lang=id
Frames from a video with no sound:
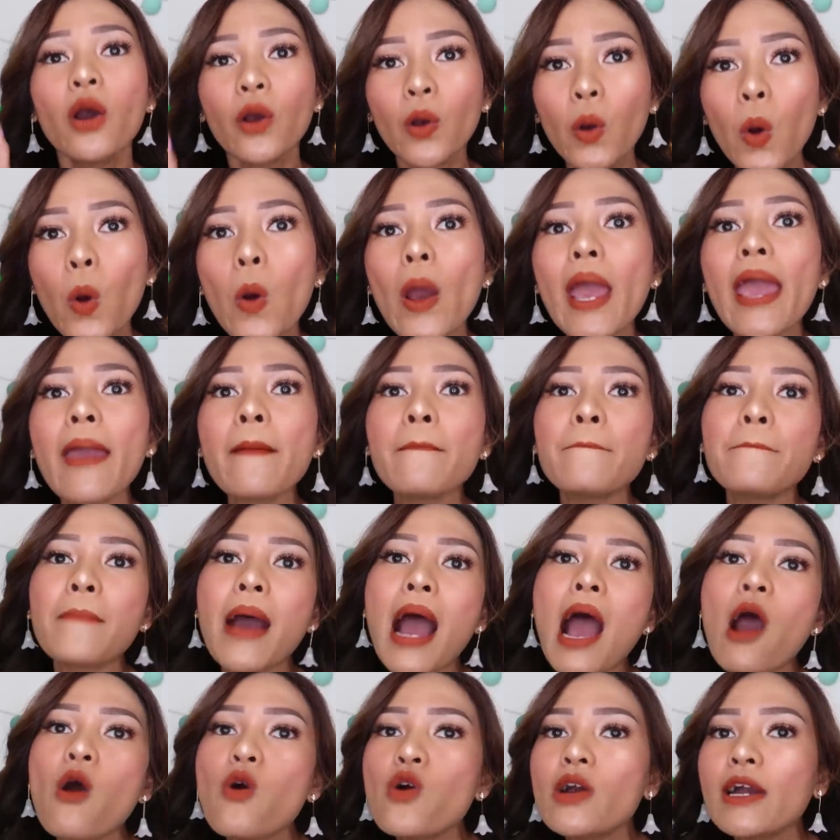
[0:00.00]
gue
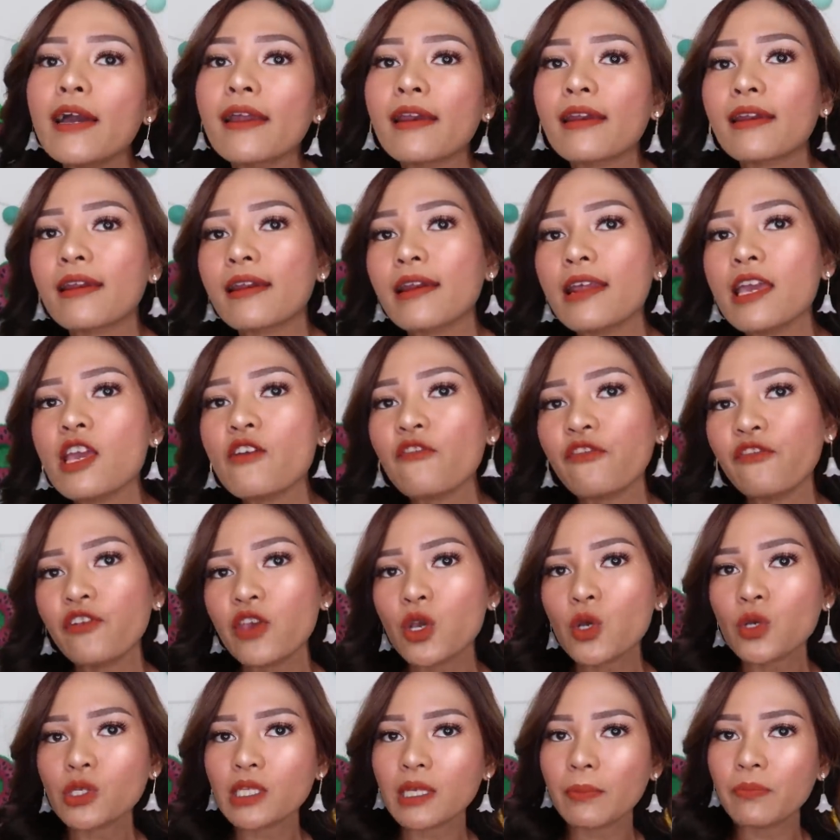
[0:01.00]
mau
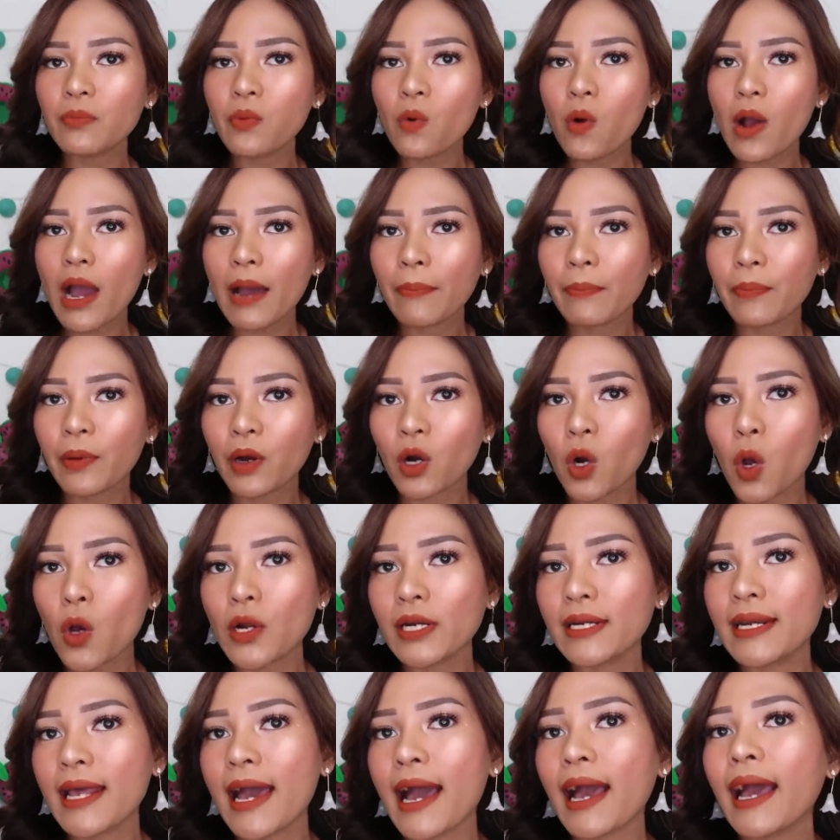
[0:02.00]
nge-review sebuah
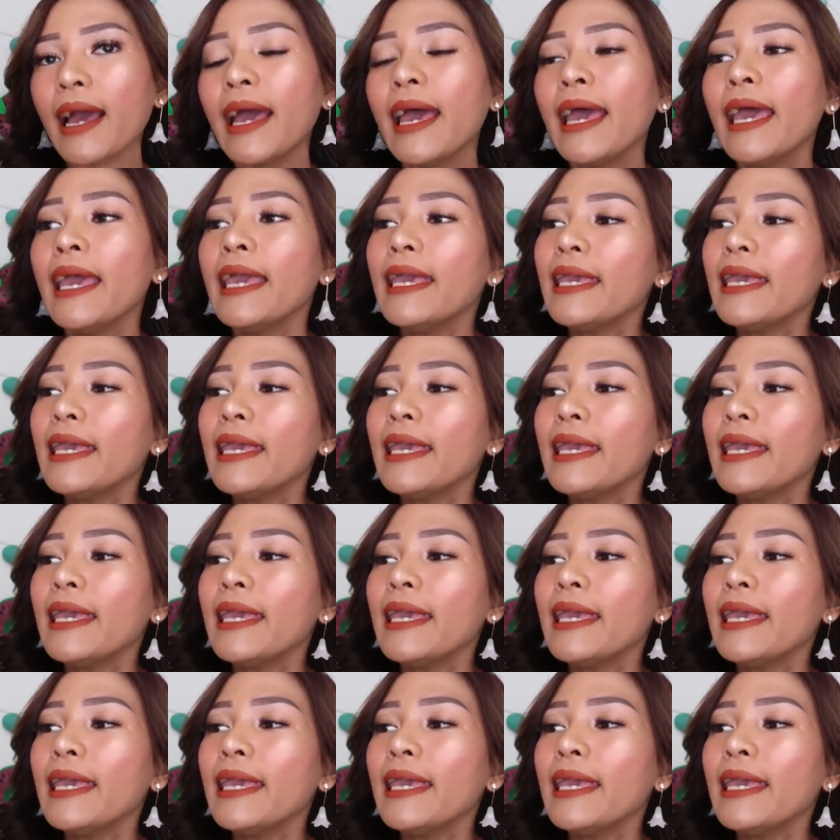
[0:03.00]
produk